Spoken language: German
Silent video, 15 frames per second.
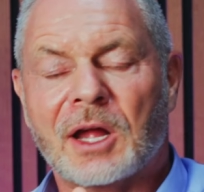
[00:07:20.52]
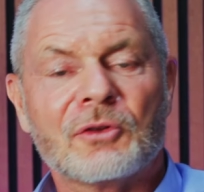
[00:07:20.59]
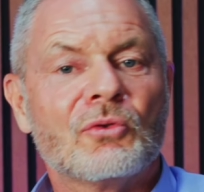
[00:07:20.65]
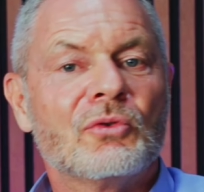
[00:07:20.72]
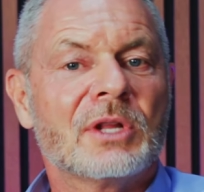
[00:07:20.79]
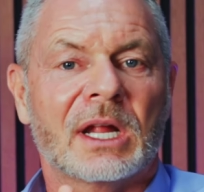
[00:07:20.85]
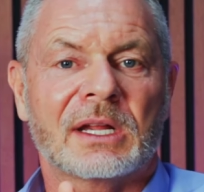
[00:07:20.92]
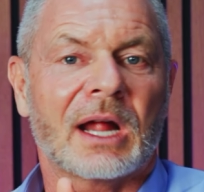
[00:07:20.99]
keine
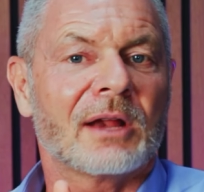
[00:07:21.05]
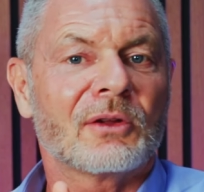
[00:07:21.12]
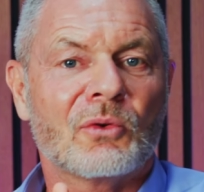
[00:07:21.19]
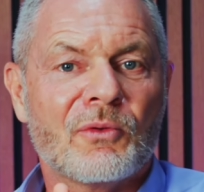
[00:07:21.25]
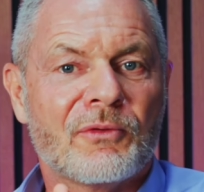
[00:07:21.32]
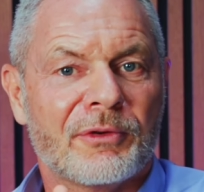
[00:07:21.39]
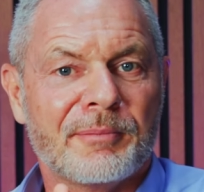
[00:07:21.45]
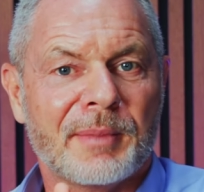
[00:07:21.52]
100
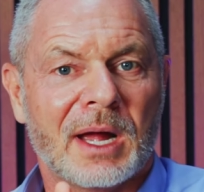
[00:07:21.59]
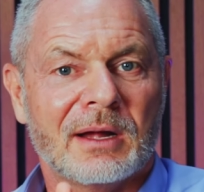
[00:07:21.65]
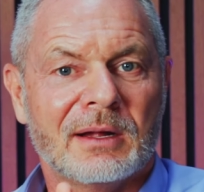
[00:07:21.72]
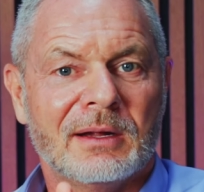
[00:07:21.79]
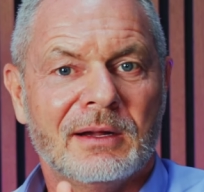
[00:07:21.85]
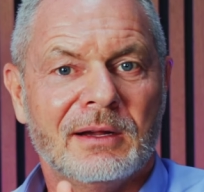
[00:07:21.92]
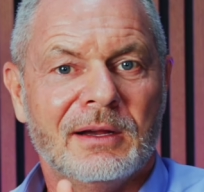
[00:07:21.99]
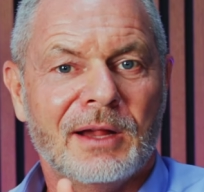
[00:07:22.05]
Anrufe mehr.
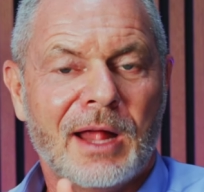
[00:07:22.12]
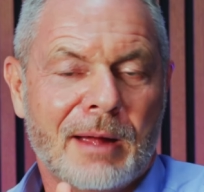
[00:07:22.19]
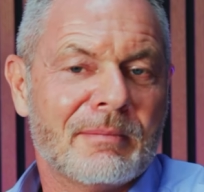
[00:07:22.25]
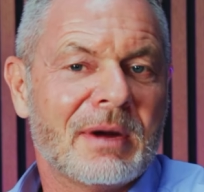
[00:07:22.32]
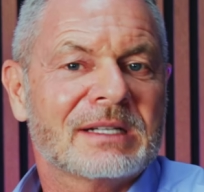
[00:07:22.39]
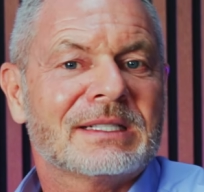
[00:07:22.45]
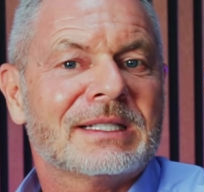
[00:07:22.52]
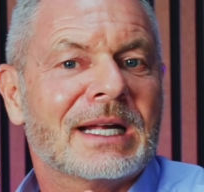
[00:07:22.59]
Er
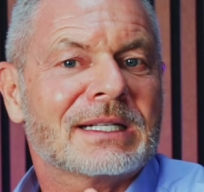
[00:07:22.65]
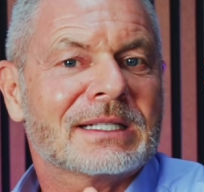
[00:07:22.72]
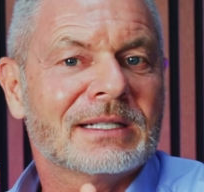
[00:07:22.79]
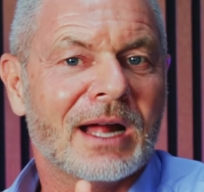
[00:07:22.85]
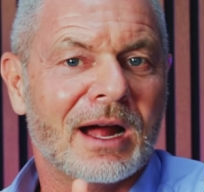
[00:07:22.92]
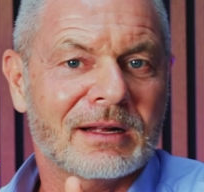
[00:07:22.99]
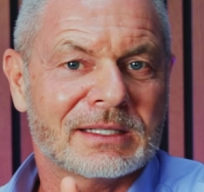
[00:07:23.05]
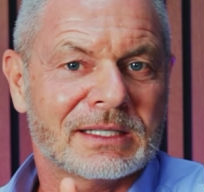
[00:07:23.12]
macht
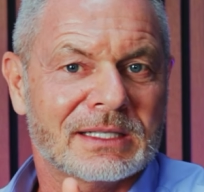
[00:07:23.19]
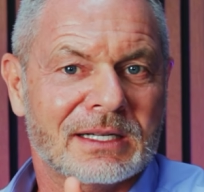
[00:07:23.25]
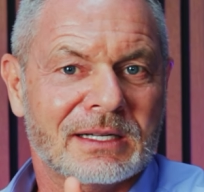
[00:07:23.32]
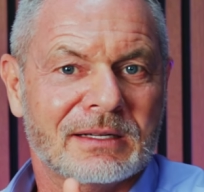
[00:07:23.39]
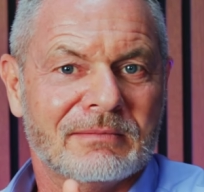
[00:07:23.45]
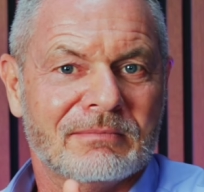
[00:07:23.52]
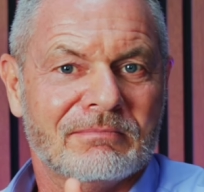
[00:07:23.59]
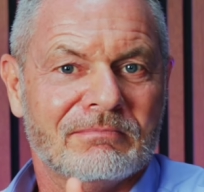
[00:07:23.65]
86,
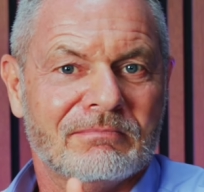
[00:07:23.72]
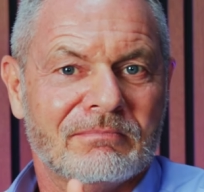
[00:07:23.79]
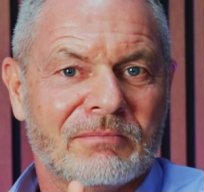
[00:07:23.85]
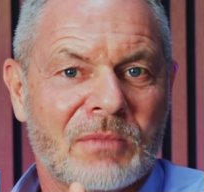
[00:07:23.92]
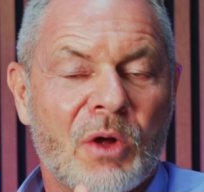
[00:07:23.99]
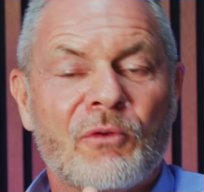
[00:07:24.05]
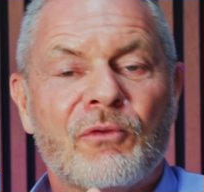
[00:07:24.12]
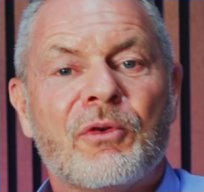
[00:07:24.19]

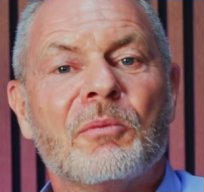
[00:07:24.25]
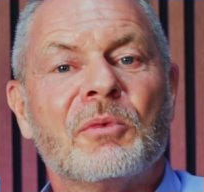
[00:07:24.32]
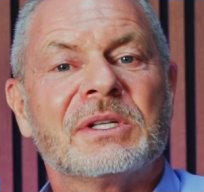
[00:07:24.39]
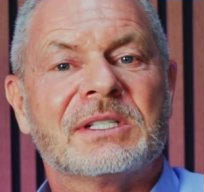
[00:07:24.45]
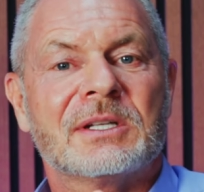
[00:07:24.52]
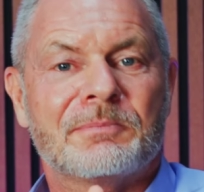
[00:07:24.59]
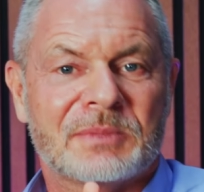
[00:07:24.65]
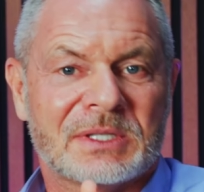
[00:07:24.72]

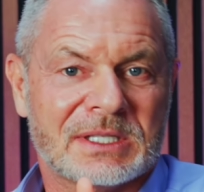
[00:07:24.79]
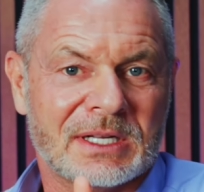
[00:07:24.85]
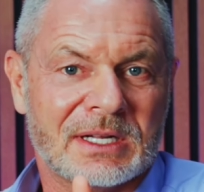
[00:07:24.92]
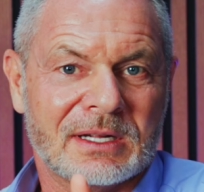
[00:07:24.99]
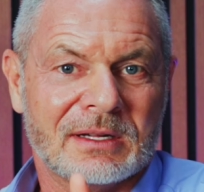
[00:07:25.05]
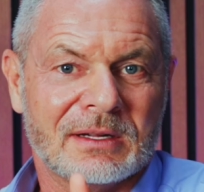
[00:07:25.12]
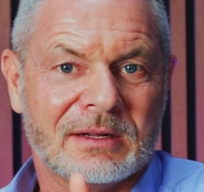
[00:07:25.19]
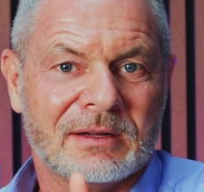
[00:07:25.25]

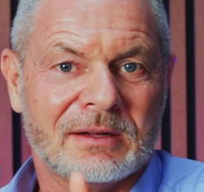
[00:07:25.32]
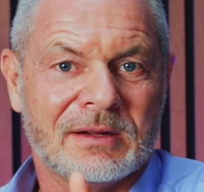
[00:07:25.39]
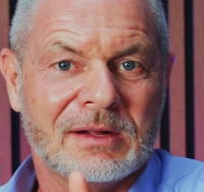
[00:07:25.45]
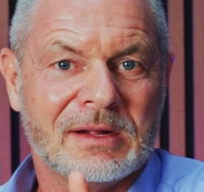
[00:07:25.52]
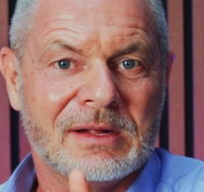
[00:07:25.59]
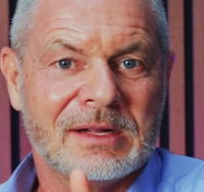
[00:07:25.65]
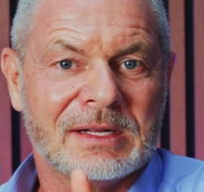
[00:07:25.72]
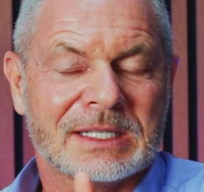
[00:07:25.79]
75,
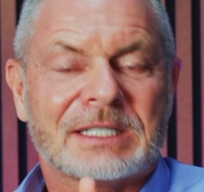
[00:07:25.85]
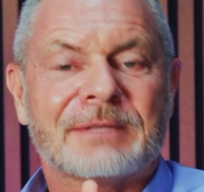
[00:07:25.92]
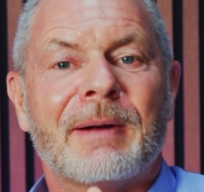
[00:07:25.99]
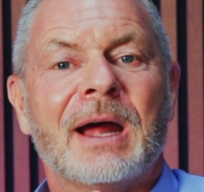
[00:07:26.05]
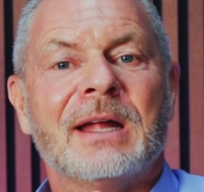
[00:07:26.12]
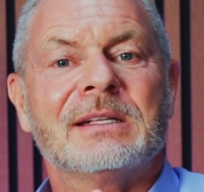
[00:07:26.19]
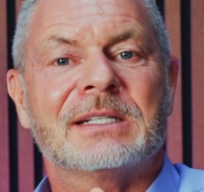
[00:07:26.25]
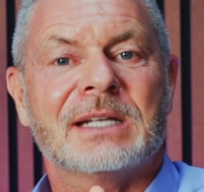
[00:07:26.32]

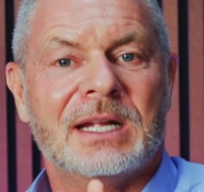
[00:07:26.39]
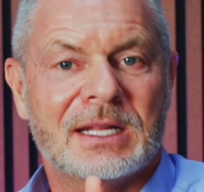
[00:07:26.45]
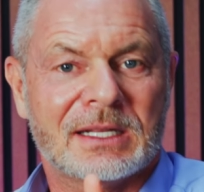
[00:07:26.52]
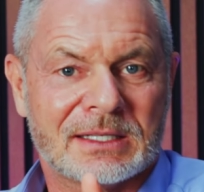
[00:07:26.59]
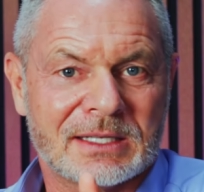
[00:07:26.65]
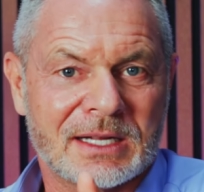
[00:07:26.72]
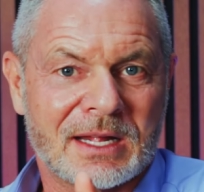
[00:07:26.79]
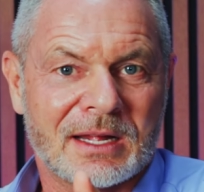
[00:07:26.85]

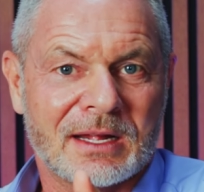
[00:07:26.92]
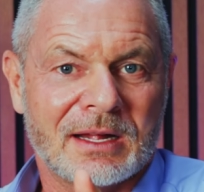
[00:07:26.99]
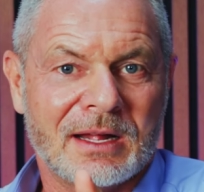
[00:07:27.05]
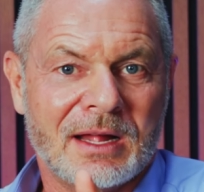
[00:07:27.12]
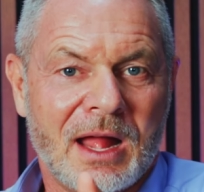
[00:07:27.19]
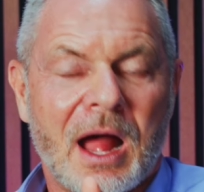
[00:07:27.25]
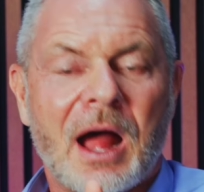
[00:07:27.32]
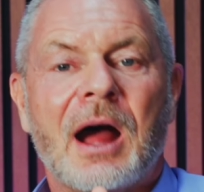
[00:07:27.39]
62,
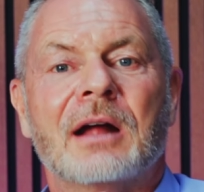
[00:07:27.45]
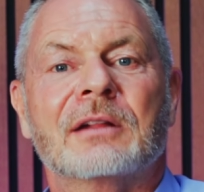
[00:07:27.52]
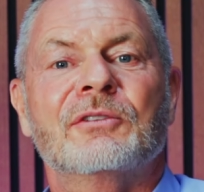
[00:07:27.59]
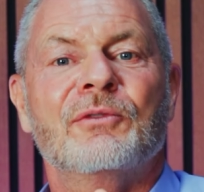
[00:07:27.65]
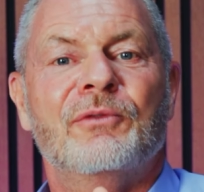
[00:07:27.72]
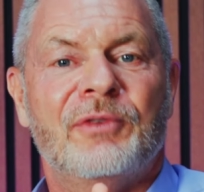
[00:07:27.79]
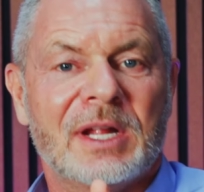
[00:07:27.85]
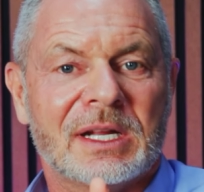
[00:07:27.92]

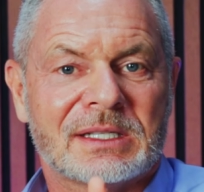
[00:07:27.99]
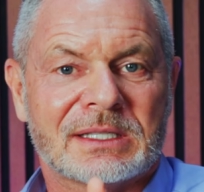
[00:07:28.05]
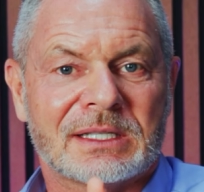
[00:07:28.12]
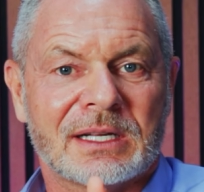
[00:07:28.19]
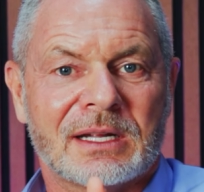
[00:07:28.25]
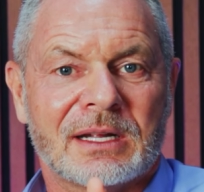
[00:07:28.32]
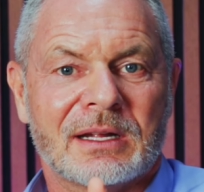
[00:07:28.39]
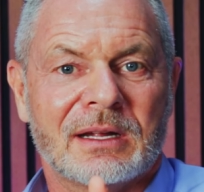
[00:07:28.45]

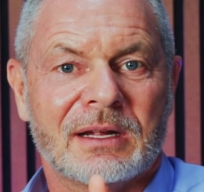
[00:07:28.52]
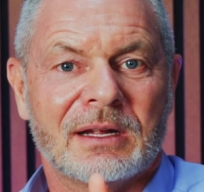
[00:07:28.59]
48.